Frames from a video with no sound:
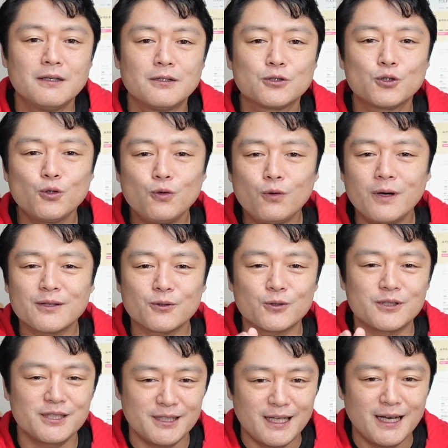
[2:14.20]
昭和の
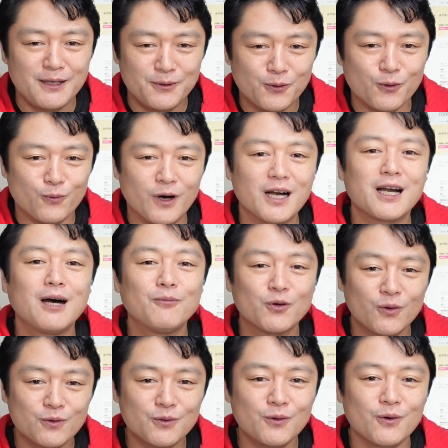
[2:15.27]
時代の若
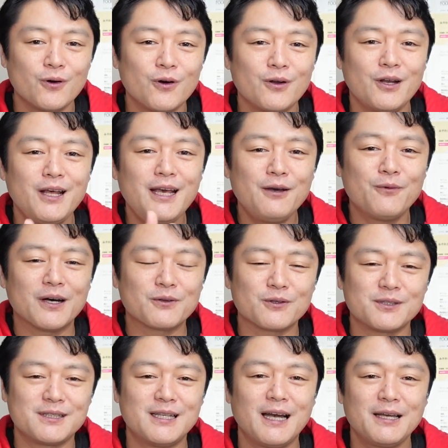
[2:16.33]
者と令和の
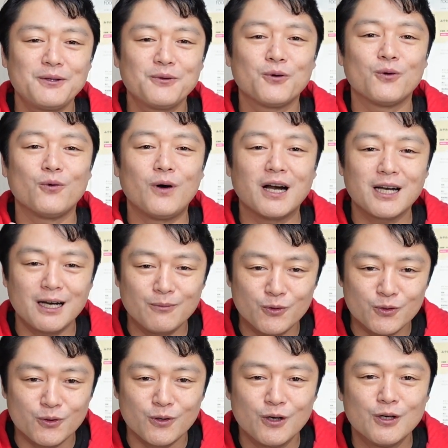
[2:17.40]
時代の若
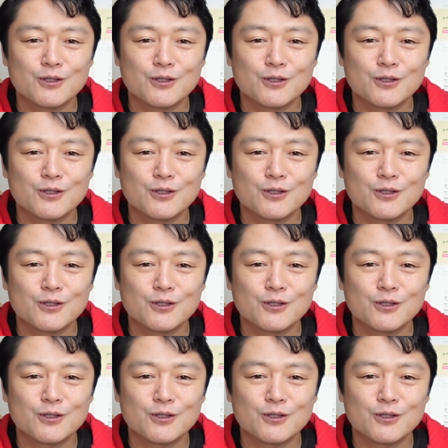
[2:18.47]
者、